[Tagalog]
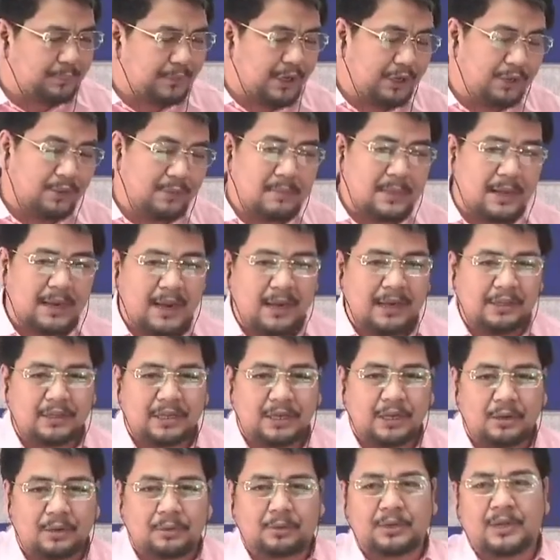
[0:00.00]
Kumaga,
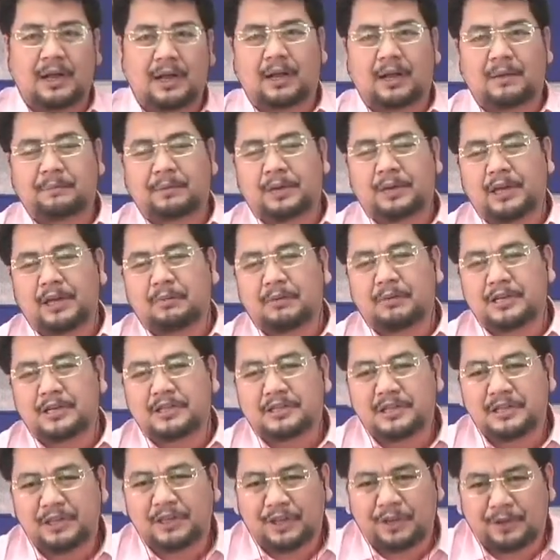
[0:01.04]
hindi ho yung
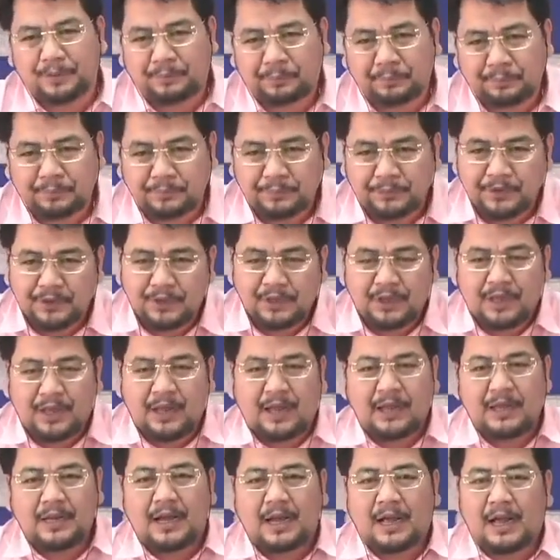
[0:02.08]
ka-frequency eh,
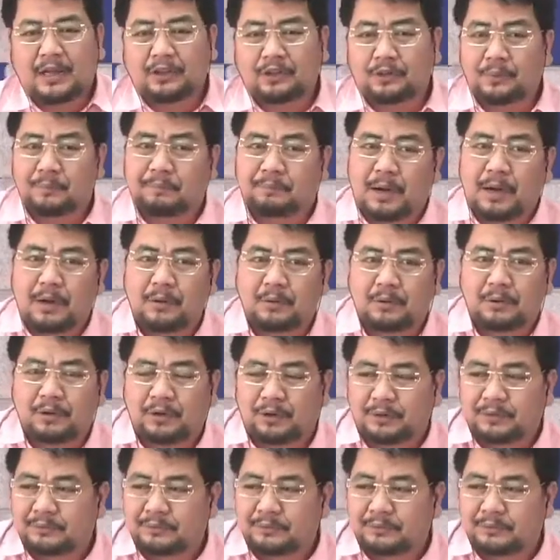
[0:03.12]
ah, ng ating Pangulo